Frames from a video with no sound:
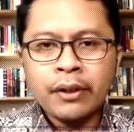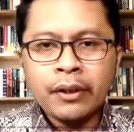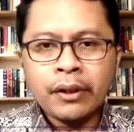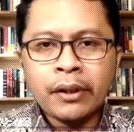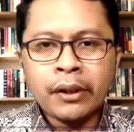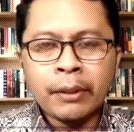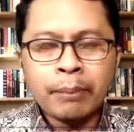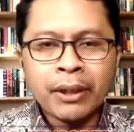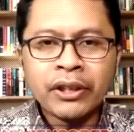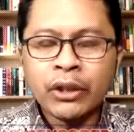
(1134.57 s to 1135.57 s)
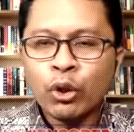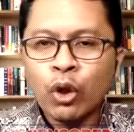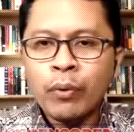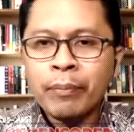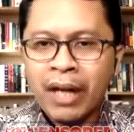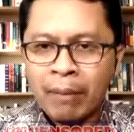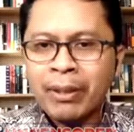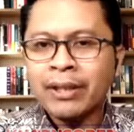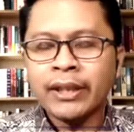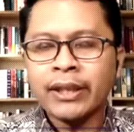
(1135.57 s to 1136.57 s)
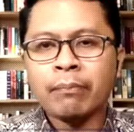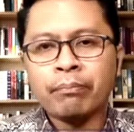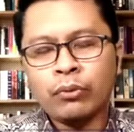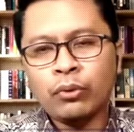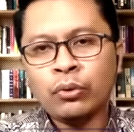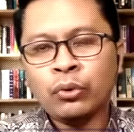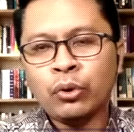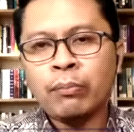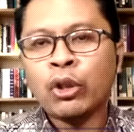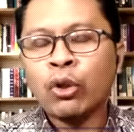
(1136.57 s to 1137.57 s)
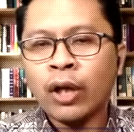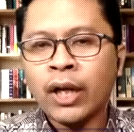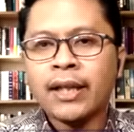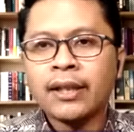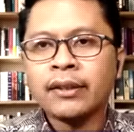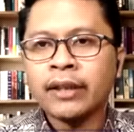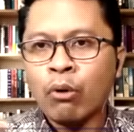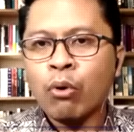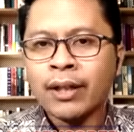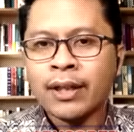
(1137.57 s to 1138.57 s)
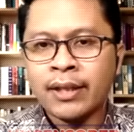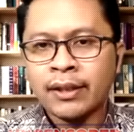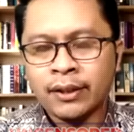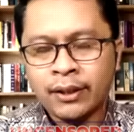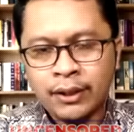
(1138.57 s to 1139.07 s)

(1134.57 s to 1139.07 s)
eh, Presiden Jokowi mengambil sikap untuk menolak tawaran